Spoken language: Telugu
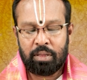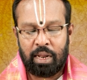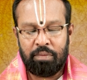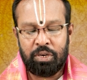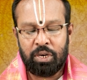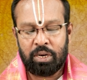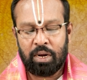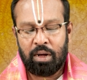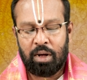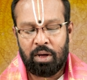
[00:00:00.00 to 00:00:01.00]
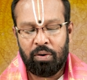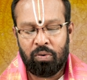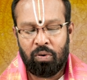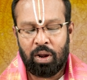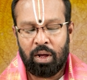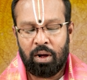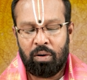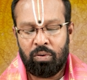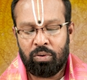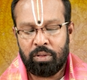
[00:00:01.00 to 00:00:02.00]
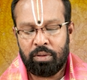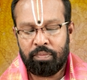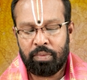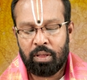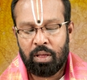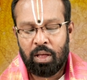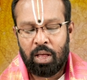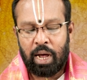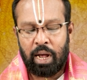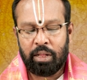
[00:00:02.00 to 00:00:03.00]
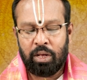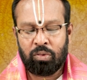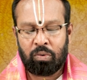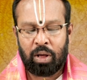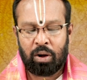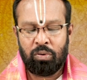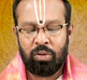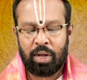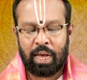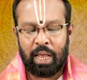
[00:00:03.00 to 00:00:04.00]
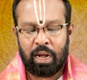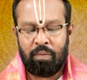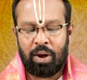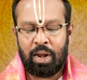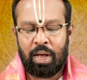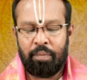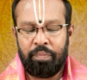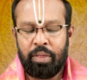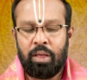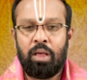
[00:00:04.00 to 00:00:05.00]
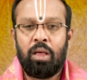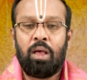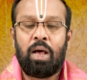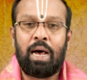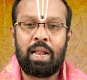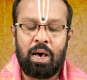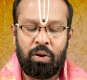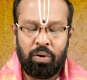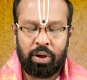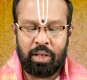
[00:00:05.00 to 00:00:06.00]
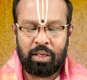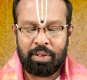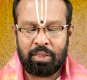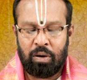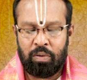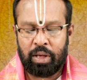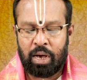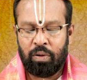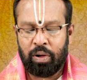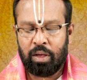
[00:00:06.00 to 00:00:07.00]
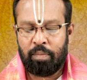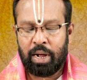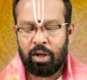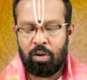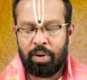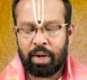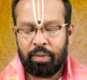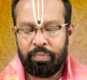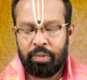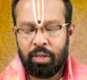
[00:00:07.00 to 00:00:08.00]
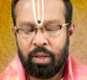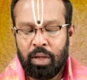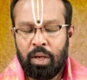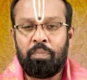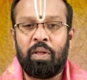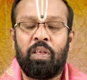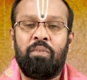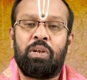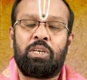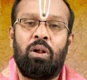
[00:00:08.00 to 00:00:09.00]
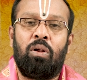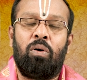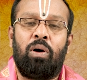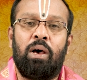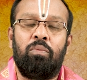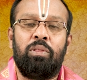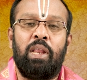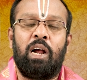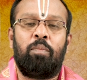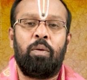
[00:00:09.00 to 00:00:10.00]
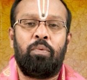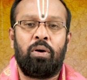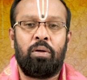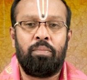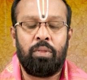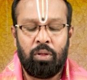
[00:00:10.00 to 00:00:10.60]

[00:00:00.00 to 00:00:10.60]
చాలా విశేషంగా అనుకూలంగా ఉంటుంది అయితే శుక్రకుజు కలయిక వల్ల అనారోగ్య సమస్యలు ఉంటాయి ఆరోగ్య భంగం అన్నమాట ప్రతి విషయంలో కూడా ఉద్రేకపడిపోవడం